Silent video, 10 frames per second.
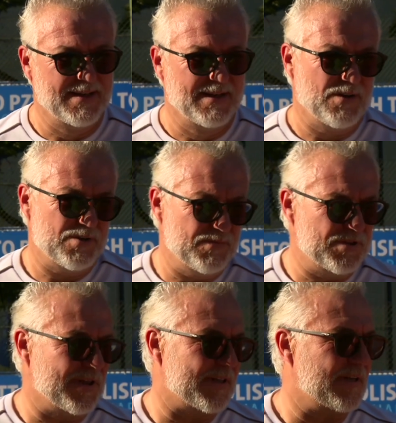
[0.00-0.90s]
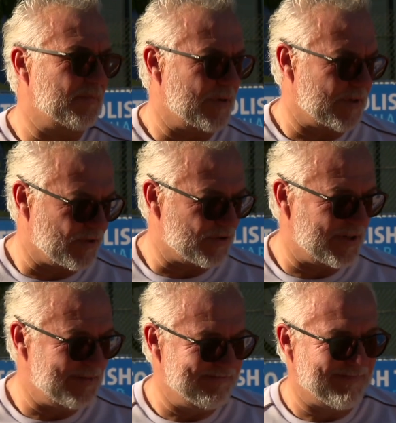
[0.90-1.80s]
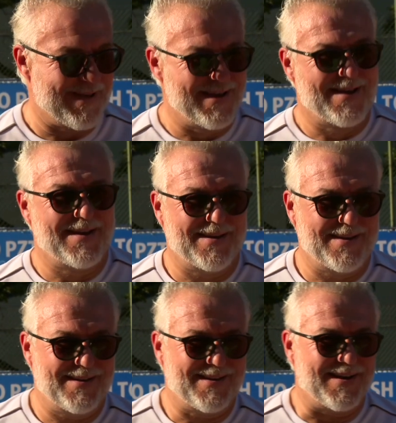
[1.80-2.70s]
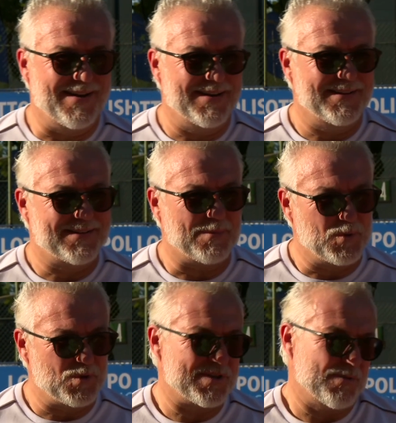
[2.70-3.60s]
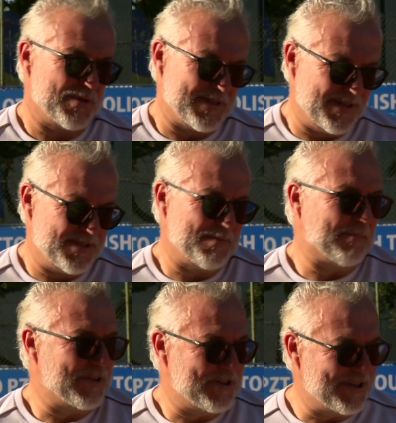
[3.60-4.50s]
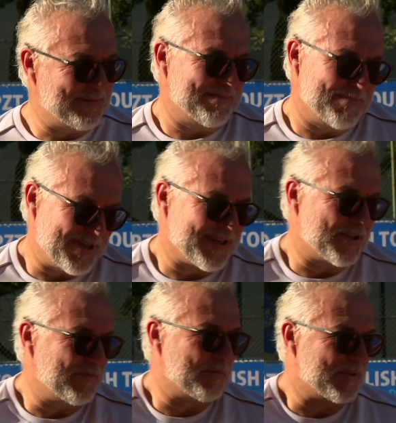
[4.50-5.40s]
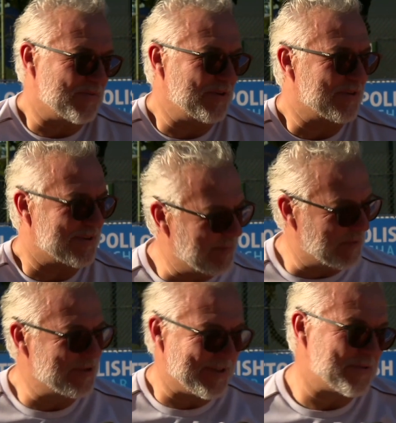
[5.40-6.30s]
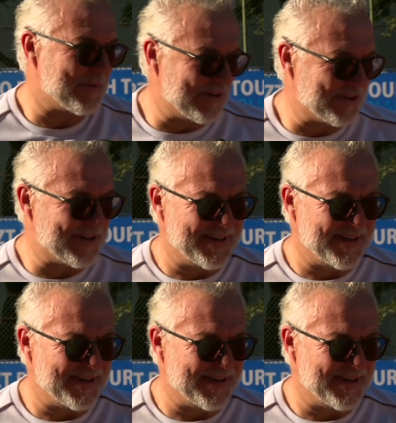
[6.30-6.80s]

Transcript: Oczywiście raz lepiej, raz gorzej. E, ale ta miłość cały czas jest i mam nadzieję, że jak zdrowie pozwoli, to ta miłość zawsze będzie,